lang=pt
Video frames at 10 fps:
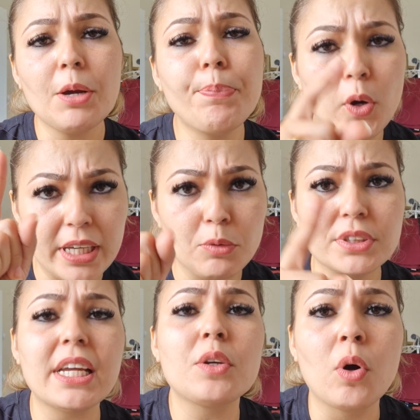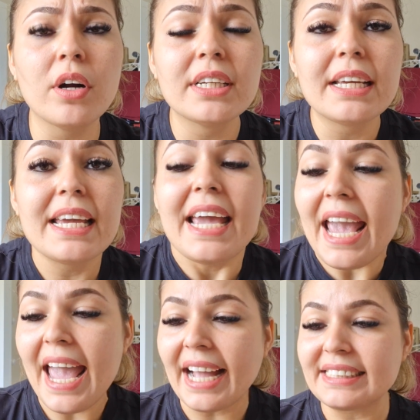porque o Senhor
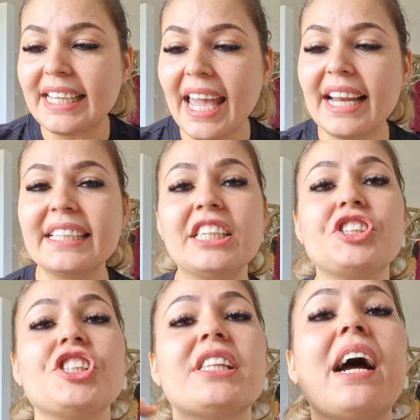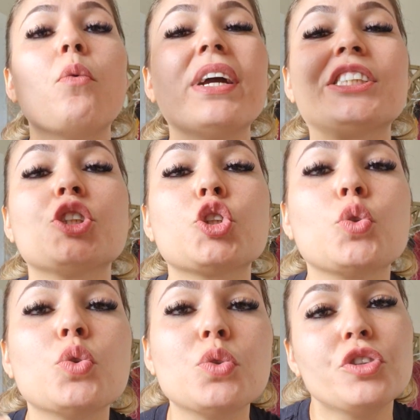é aquele que te dá um
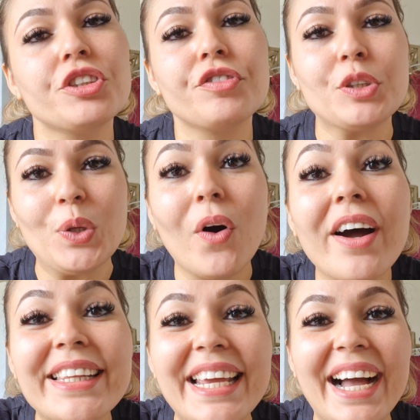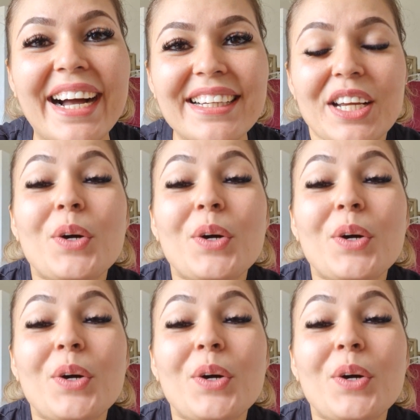escudo de vitória.